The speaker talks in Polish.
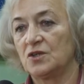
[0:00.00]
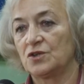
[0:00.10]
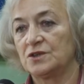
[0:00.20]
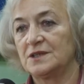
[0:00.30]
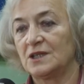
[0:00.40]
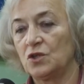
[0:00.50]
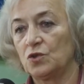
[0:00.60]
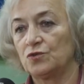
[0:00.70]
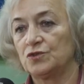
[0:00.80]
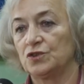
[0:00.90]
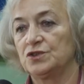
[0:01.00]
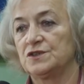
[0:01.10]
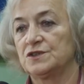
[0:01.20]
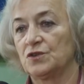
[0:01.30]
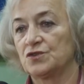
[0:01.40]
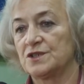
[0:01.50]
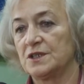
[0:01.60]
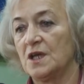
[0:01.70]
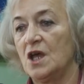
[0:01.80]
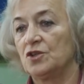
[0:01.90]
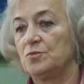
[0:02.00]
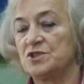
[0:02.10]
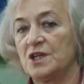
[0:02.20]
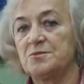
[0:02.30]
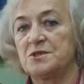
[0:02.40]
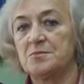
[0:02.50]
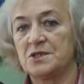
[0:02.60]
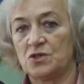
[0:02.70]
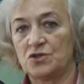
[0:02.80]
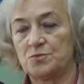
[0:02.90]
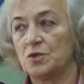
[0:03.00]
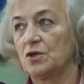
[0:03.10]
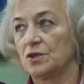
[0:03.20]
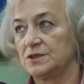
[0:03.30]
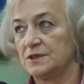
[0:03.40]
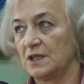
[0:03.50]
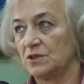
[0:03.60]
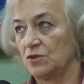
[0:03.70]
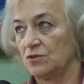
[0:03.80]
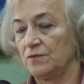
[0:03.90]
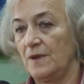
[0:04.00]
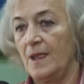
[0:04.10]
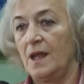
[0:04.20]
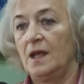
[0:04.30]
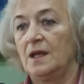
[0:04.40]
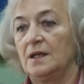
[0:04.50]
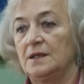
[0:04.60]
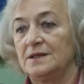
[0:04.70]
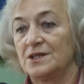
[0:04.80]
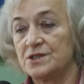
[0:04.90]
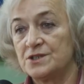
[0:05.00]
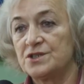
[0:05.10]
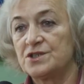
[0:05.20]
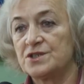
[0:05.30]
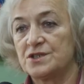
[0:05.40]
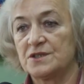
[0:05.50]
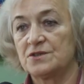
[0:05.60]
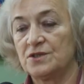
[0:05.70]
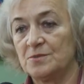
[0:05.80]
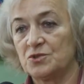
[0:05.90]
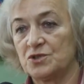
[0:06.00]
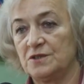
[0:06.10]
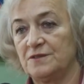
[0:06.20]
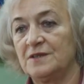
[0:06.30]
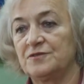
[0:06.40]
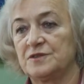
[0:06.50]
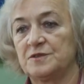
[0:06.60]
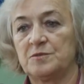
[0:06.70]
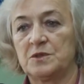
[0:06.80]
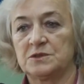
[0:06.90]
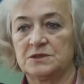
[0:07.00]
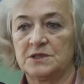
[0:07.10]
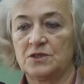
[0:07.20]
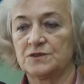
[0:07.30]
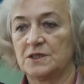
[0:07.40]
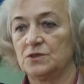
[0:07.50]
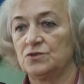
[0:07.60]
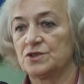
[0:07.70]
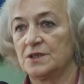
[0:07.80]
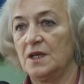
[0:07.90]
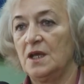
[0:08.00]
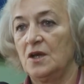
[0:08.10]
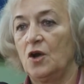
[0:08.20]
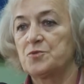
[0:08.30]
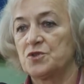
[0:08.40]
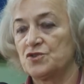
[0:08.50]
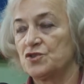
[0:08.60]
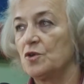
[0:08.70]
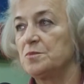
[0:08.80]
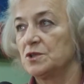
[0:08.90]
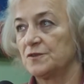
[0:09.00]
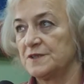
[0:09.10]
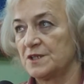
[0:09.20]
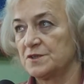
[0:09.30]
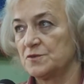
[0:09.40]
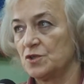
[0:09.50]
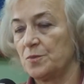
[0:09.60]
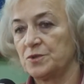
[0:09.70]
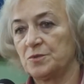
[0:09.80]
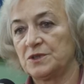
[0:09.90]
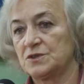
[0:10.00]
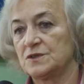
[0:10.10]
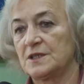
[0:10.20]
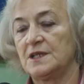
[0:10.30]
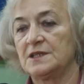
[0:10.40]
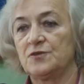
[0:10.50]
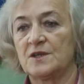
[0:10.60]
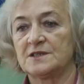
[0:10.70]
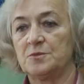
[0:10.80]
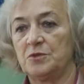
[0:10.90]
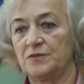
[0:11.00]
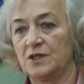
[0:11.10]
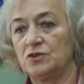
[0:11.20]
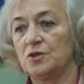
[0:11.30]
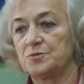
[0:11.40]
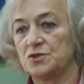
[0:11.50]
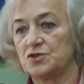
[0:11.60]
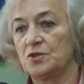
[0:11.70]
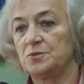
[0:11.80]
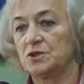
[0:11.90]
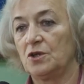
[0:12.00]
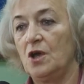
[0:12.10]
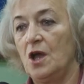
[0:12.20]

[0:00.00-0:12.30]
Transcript: koordynatorów do tych 103, to musielibyśmy mieć 8 koordynatorów. E, na dzień dzisiejszy jest to niemożliwe, bo z tego względu, że obciążyłoby to w znacznym stopniu, bo jest to zadanie własne powiatu i obciążyłoby to